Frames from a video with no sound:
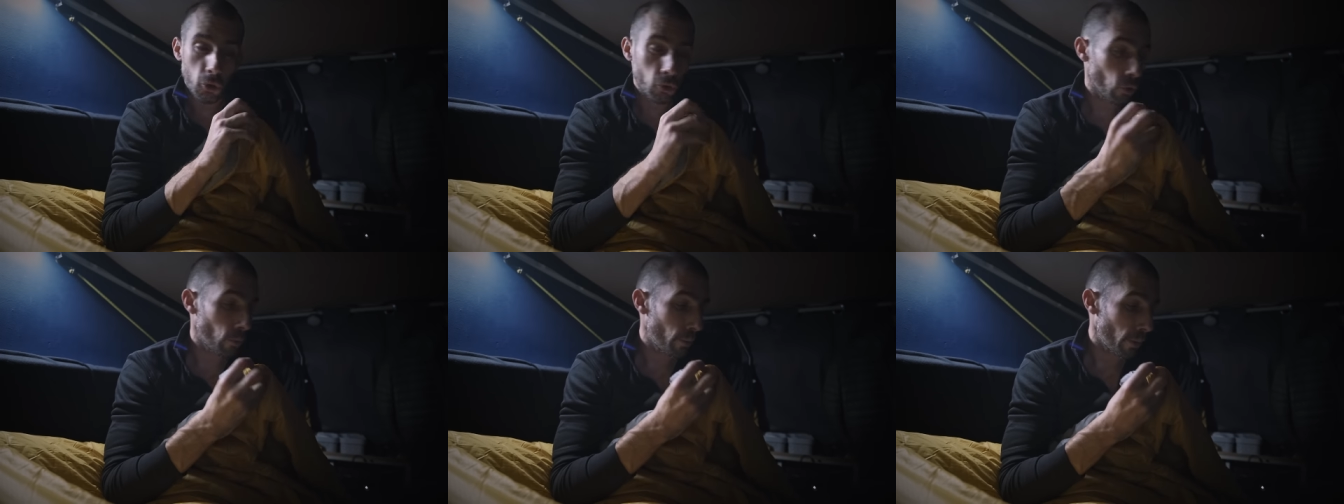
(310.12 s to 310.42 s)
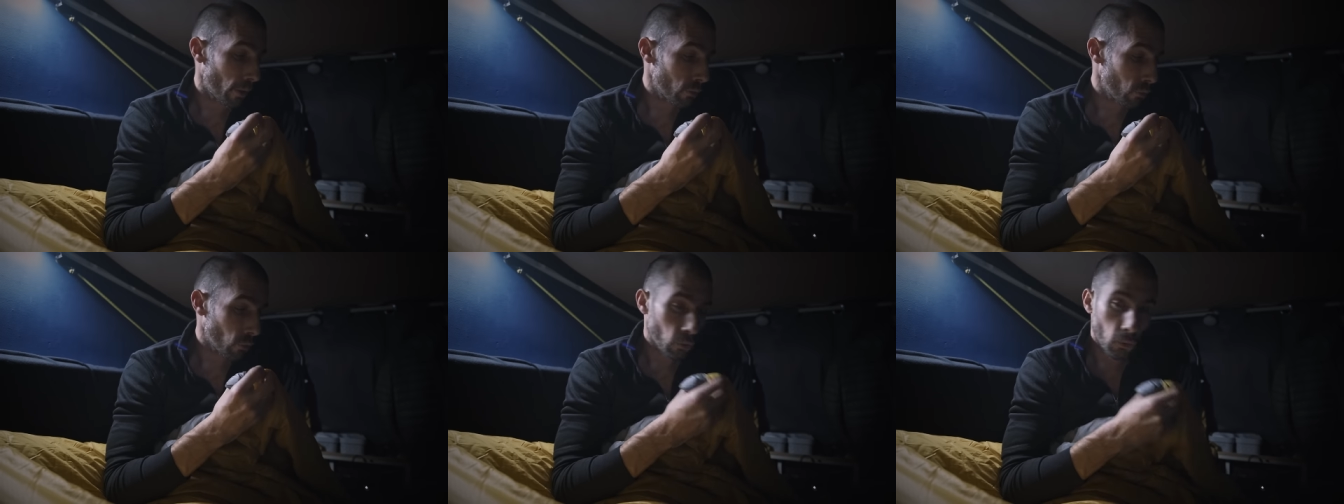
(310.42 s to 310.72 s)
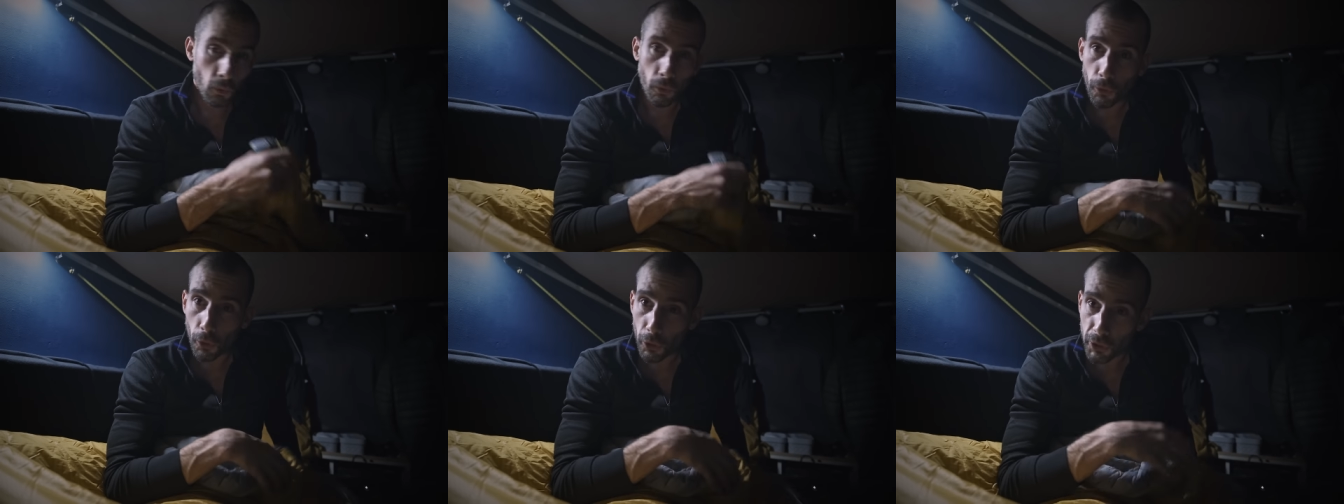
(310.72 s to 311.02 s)
à euh, température de
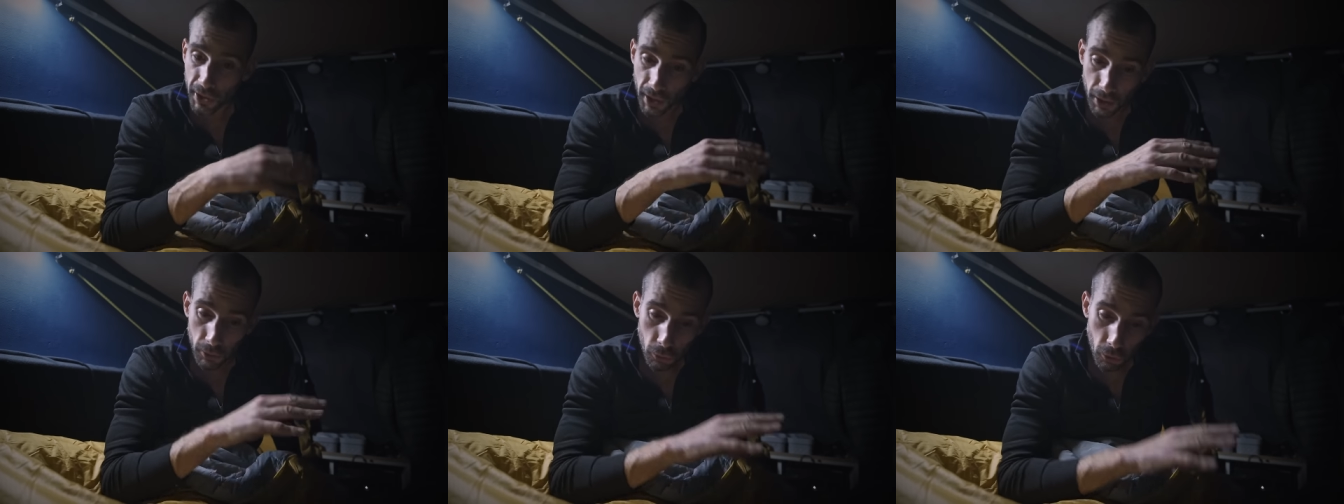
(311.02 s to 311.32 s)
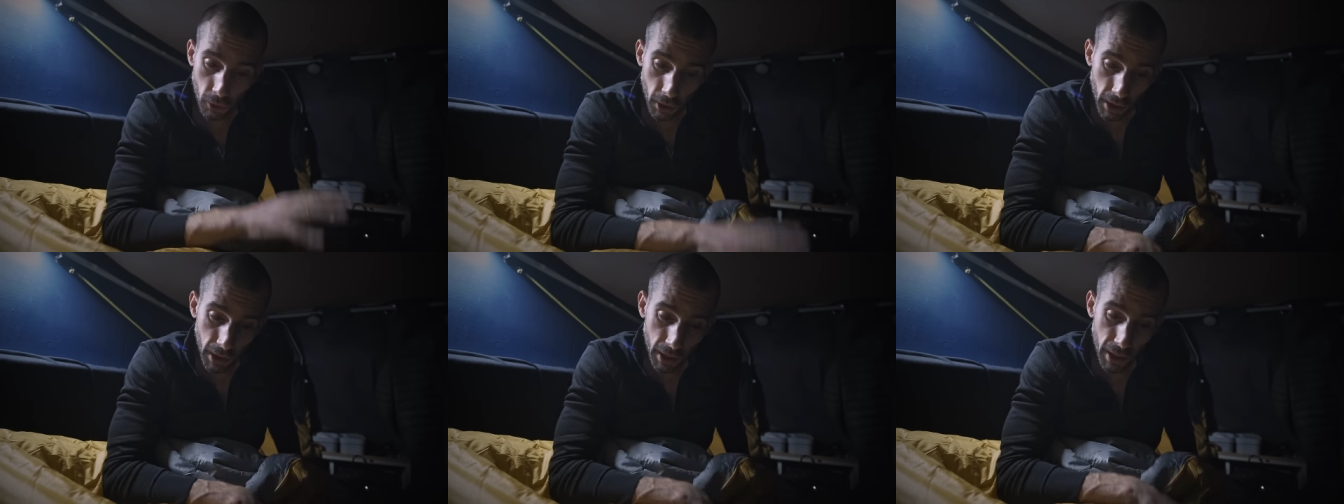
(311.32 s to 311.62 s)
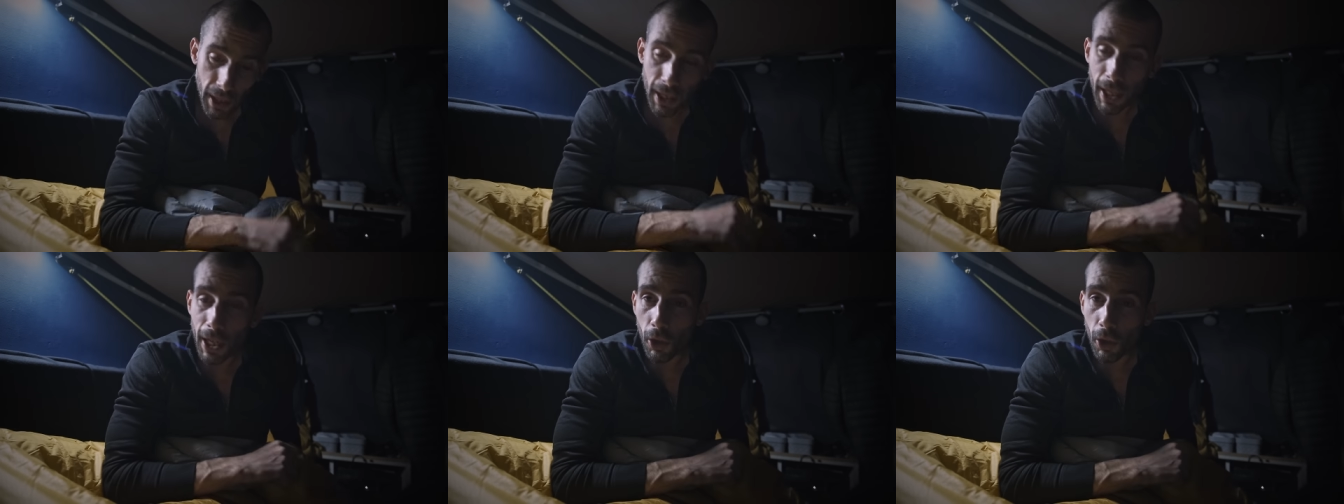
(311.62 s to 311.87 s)
confort 5 degrés.